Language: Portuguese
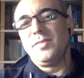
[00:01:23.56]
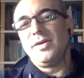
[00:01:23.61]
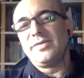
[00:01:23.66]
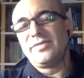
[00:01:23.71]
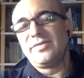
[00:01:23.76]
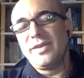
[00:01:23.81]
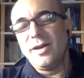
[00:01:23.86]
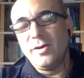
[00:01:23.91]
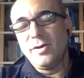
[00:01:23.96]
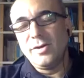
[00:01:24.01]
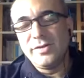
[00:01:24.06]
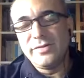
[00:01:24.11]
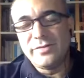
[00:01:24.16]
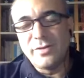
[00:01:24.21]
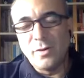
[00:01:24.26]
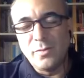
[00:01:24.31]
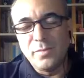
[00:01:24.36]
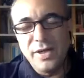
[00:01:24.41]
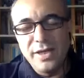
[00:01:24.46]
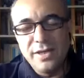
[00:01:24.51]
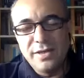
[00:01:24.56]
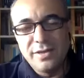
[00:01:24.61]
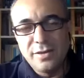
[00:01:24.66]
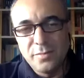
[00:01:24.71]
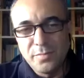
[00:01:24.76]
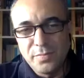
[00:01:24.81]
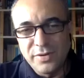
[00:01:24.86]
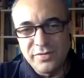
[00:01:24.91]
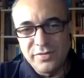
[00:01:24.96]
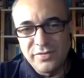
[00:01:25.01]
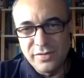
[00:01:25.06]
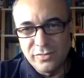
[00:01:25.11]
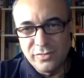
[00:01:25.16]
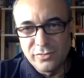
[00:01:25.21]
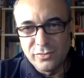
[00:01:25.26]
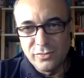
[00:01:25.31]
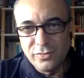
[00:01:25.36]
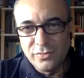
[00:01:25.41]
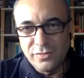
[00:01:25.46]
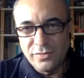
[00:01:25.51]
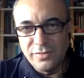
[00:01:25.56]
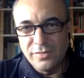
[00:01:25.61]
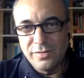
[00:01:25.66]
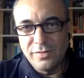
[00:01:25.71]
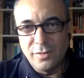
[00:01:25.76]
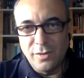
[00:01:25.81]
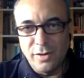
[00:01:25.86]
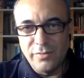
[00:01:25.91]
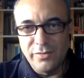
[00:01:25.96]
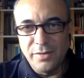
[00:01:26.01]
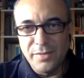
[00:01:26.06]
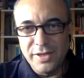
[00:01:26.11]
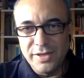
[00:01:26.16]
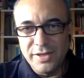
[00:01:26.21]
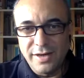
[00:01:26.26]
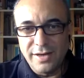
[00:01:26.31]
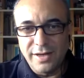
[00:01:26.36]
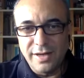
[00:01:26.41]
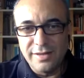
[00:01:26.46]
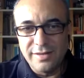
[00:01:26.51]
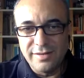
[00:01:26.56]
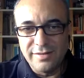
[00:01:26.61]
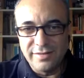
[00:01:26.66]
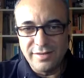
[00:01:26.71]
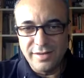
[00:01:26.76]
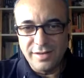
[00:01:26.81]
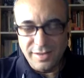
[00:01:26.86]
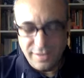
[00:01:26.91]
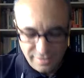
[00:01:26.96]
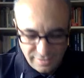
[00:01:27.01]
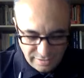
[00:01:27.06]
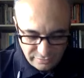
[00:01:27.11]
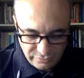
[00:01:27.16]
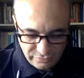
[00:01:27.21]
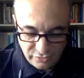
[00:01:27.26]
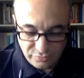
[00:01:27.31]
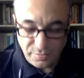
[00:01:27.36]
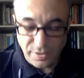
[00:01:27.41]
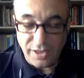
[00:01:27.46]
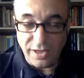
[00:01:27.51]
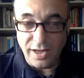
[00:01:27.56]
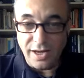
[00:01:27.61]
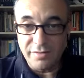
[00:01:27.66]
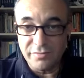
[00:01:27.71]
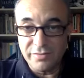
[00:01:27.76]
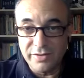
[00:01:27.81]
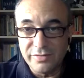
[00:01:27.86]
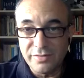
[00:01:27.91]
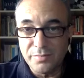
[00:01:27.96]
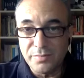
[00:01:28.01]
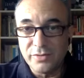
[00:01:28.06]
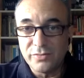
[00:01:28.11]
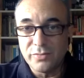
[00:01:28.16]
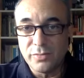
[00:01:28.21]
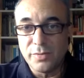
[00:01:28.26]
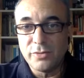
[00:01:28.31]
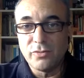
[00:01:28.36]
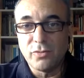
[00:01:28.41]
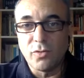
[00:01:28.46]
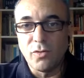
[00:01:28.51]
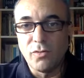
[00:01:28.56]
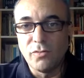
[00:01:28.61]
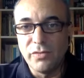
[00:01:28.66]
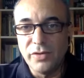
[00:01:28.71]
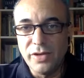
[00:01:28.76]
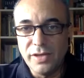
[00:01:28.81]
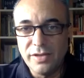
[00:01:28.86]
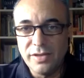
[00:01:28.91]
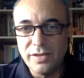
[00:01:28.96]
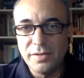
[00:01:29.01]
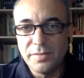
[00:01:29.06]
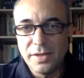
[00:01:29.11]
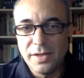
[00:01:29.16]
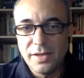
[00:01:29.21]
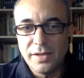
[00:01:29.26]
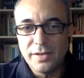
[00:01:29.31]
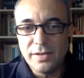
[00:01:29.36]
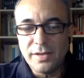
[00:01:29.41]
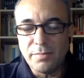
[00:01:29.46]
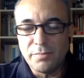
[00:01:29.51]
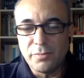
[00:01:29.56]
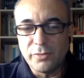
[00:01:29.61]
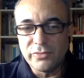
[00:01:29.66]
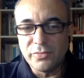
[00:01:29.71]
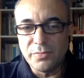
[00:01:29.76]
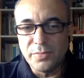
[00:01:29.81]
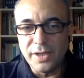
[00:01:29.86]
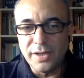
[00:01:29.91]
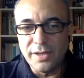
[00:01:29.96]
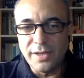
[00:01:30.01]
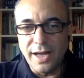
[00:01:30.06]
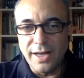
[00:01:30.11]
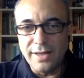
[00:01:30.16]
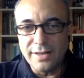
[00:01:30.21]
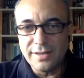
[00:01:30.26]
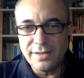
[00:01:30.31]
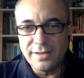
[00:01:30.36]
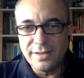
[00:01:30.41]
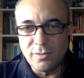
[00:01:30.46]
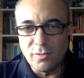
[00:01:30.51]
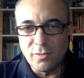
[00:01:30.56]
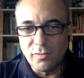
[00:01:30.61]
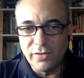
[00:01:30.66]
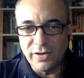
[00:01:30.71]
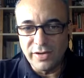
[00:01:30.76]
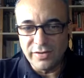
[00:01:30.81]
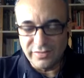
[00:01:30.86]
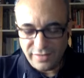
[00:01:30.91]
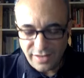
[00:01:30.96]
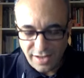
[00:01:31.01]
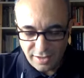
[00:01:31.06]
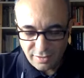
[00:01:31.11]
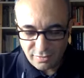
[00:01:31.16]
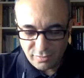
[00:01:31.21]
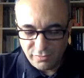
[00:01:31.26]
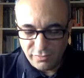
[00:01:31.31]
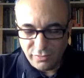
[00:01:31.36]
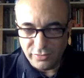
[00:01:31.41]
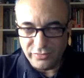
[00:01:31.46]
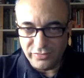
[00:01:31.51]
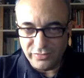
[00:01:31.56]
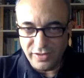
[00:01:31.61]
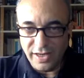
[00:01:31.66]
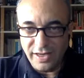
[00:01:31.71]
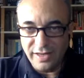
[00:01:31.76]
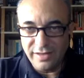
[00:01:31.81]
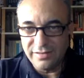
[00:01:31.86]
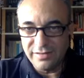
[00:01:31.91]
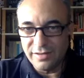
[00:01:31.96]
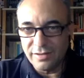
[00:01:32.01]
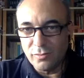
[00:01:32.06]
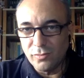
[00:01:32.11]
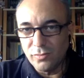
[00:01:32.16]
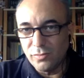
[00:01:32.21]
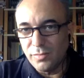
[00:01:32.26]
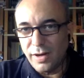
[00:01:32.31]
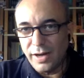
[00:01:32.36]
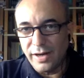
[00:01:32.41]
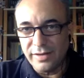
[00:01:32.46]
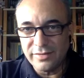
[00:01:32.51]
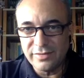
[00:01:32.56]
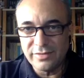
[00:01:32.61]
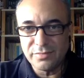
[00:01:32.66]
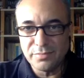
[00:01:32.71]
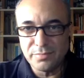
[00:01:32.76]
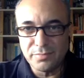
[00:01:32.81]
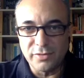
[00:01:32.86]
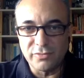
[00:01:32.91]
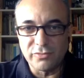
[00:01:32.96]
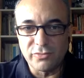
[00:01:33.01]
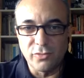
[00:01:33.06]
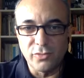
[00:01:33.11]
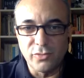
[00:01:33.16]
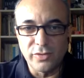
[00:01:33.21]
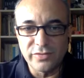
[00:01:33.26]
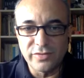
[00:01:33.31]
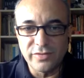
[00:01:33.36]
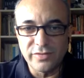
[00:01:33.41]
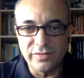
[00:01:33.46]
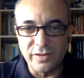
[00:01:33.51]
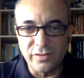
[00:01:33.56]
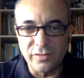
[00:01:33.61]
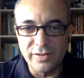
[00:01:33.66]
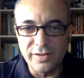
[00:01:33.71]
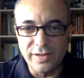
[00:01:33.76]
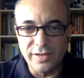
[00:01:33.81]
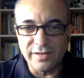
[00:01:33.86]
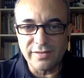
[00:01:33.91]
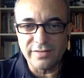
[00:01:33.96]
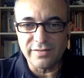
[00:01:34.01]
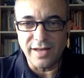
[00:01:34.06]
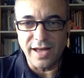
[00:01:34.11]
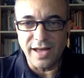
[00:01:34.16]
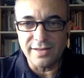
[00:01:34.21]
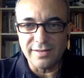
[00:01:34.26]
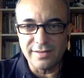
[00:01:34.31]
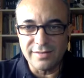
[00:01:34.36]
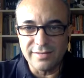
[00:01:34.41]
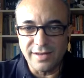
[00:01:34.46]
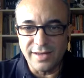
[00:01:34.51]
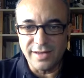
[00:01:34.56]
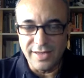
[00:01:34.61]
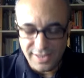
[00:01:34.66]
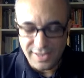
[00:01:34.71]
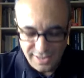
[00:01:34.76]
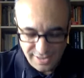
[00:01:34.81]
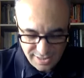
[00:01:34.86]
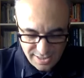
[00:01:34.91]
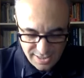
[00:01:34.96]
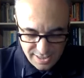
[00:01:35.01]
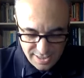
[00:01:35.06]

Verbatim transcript: Marcel, inicialmente eu preciso obviamente, agradecer as suas palavras e principalmente o convite e a possibilidade de conversar com vocês e com mais pessoas que estão interessadas aí